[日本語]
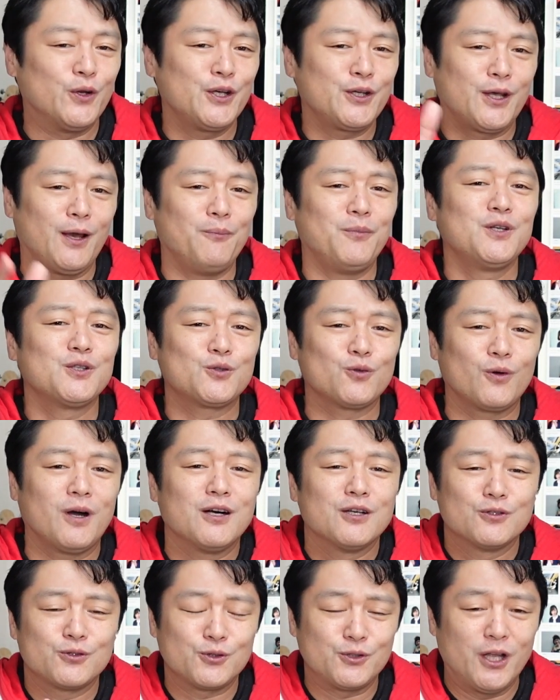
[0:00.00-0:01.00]
立憲民主党
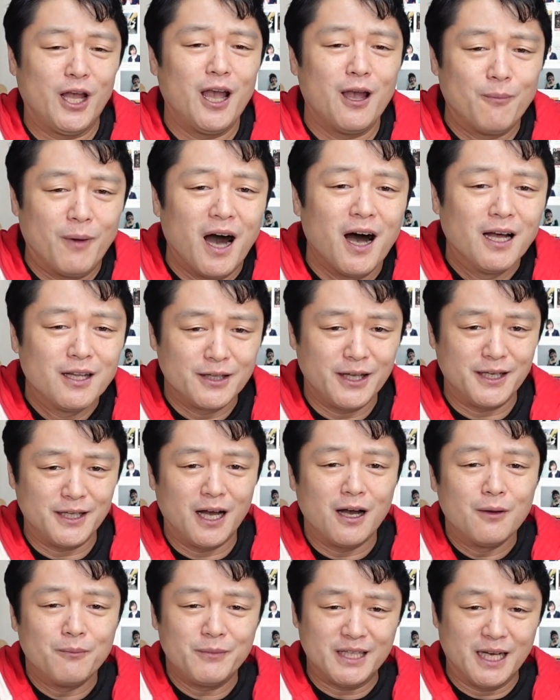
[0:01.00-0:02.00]
がステーマ的
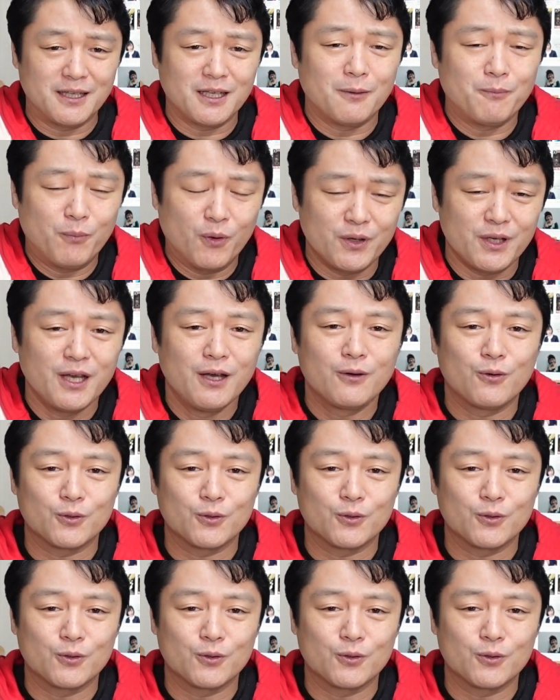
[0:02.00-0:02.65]
なみたいなっぽい